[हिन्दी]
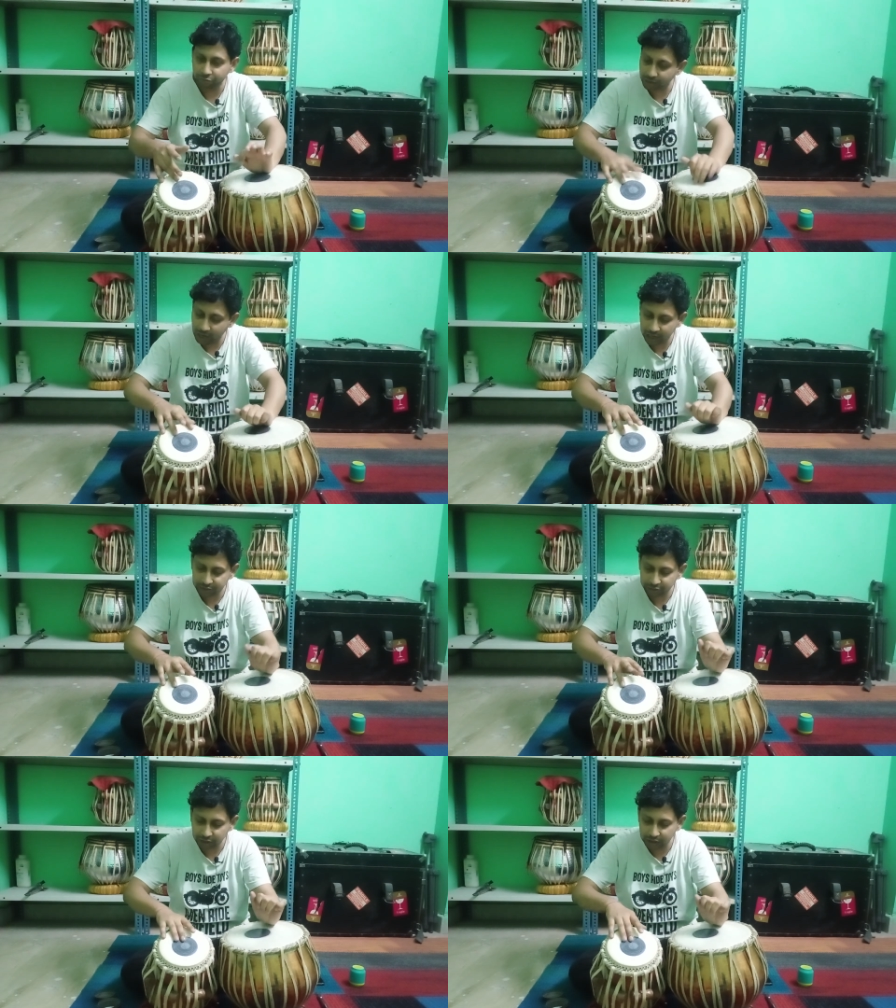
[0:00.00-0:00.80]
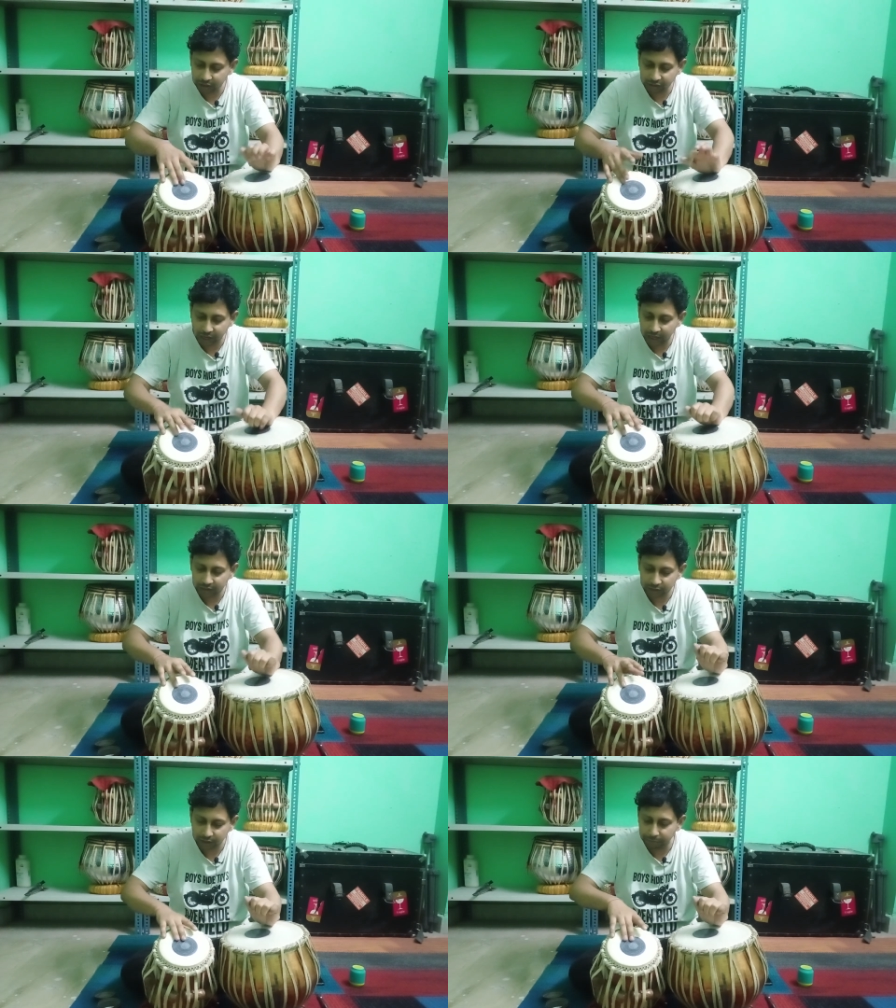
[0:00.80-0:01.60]
धाती
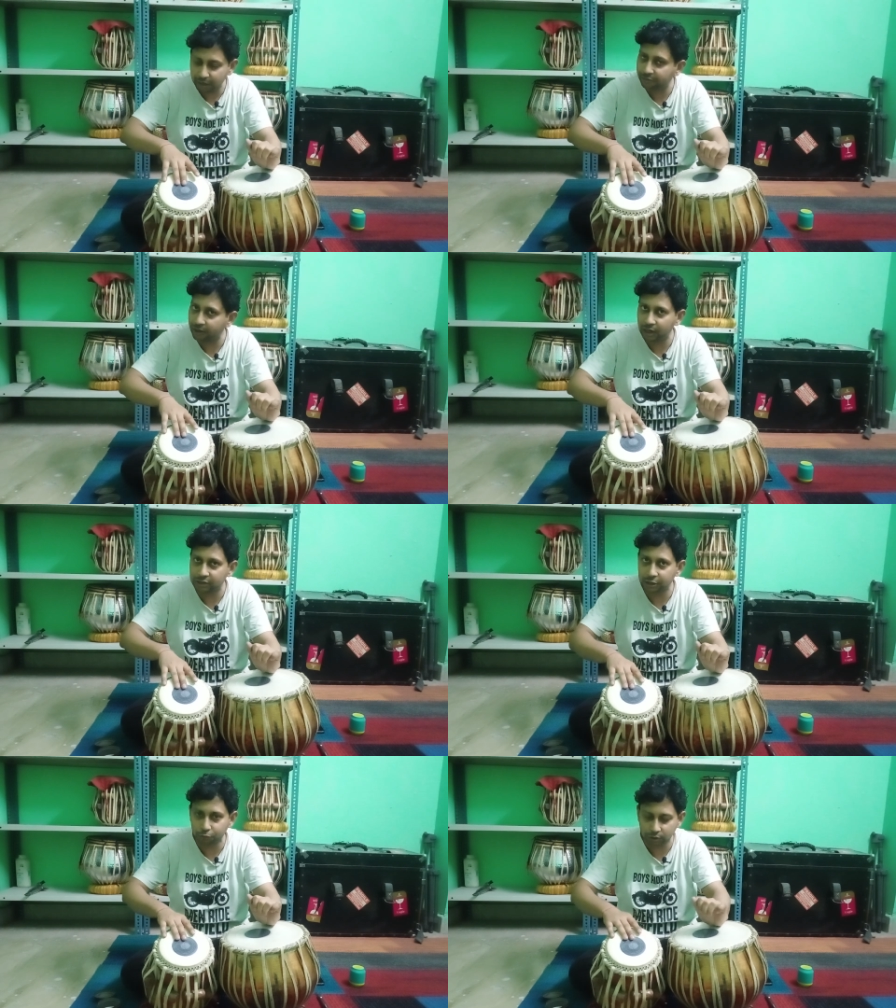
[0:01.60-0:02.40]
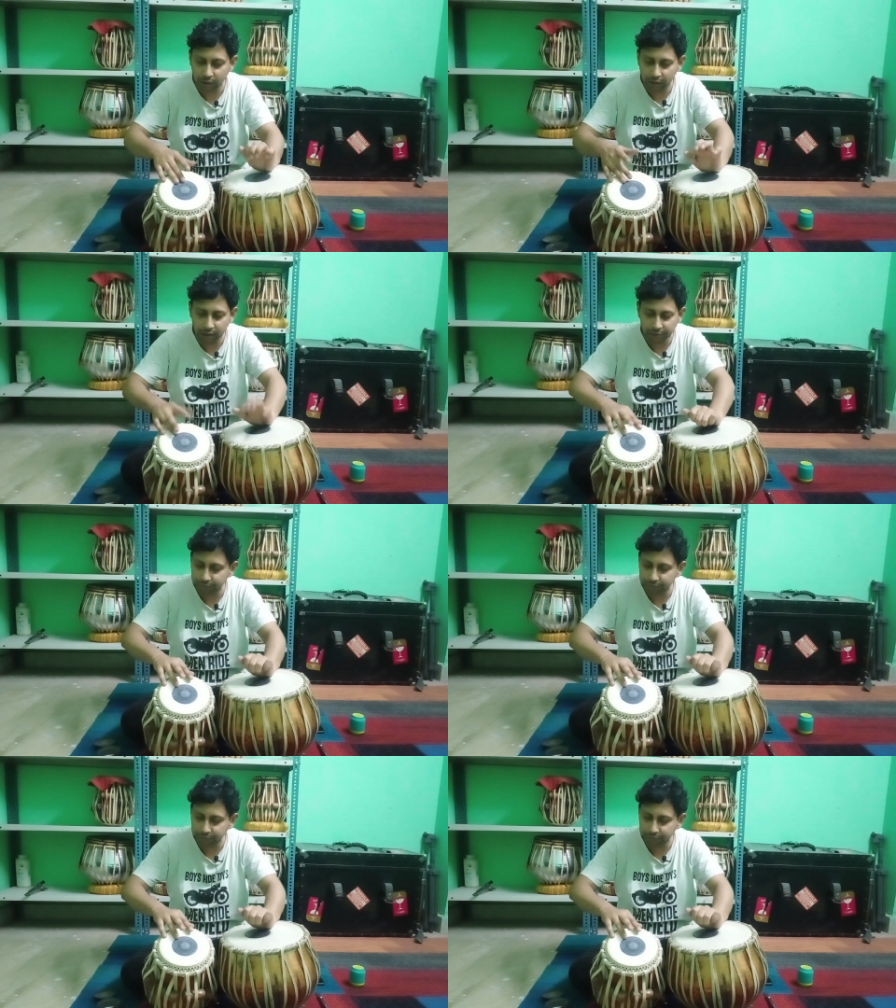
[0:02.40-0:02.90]
धाती मिडिल फिंगर से यूज करेंगे